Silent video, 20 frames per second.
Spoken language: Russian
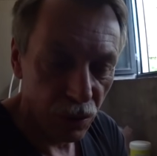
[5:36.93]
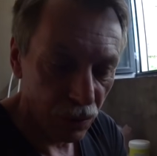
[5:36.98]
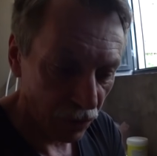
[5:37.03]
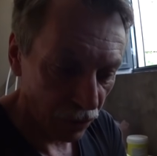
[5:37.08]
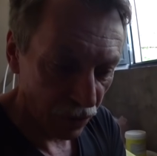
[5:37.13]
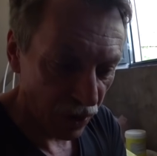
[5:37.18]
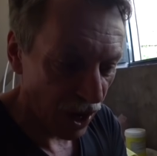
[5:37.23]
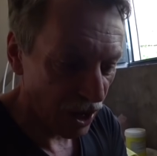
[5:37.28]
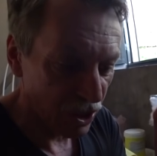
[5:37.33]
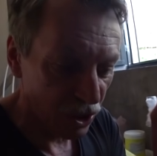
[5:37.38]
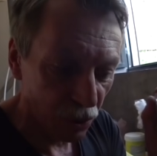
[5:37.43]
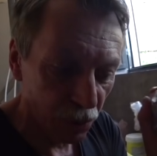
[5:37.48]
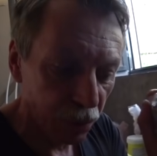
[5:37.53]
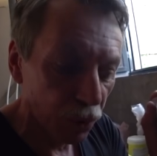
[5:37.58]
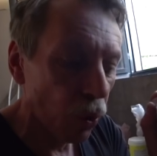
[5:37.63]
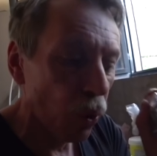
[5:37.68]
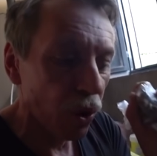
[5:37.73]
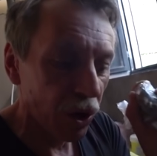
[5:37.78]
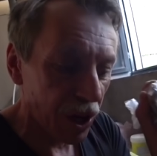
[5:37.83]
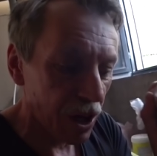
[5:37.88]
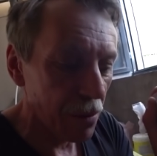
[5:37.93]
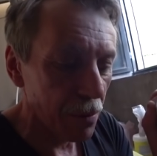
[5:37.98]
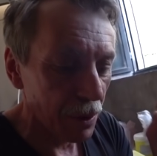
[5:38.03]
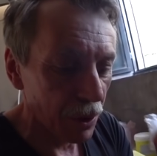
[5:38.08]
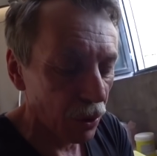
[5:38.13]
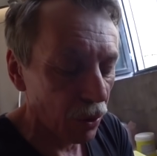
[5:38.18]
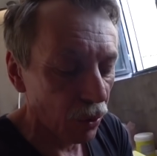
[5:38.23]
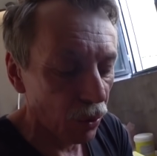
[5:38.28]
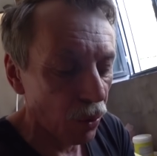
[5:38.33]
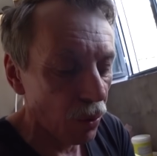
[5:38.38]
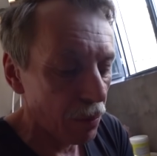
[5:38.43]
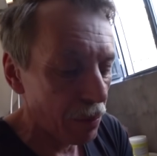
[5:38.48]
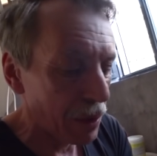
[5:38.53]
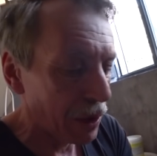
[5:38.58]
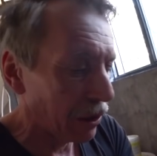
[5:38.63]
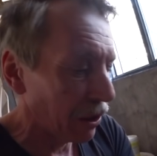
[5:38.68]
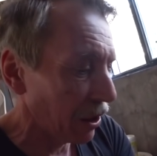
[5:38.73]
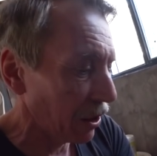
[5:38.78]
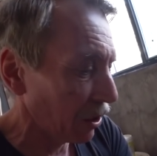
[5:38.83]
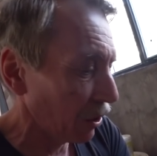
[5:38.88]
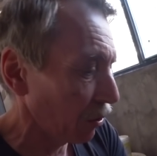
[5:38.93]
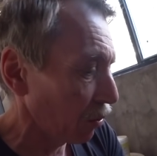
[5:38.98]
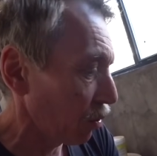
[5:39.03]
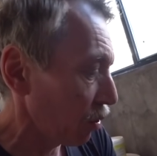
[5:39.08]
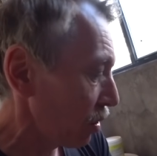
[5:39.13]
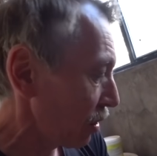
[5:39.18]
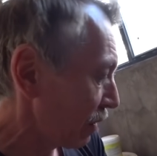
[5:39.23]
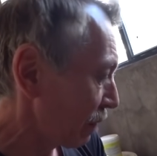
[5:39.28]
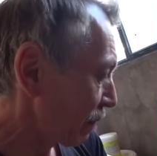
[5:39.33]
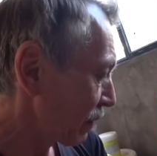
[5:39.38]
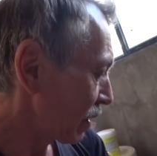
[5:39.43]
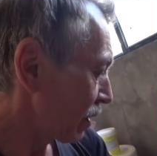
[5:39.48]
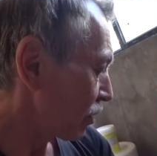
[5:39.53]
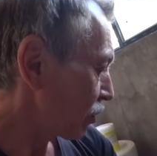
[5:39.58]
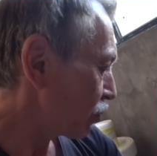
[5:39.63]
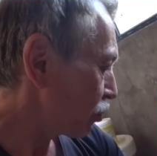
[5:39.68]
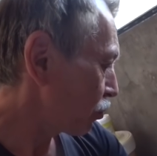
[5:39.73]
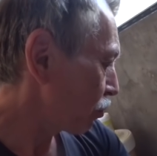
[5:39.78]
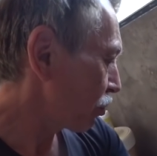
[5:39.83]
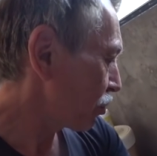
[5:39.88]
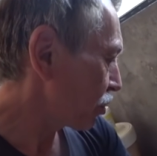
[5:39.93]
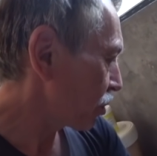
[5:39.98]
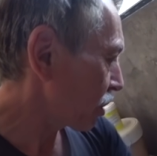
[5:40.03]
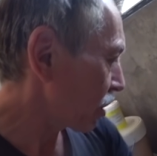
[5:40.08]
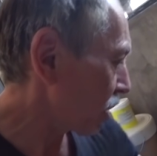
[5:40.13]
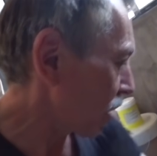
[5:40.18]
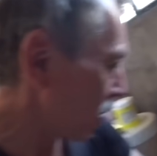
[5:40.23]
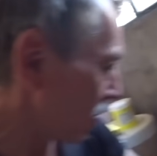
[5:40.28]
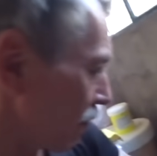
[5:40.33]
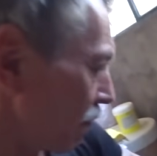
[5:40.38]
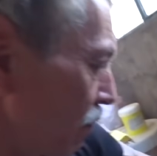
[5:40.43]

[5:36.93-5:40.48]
В газоблок именно купил этого счетчика.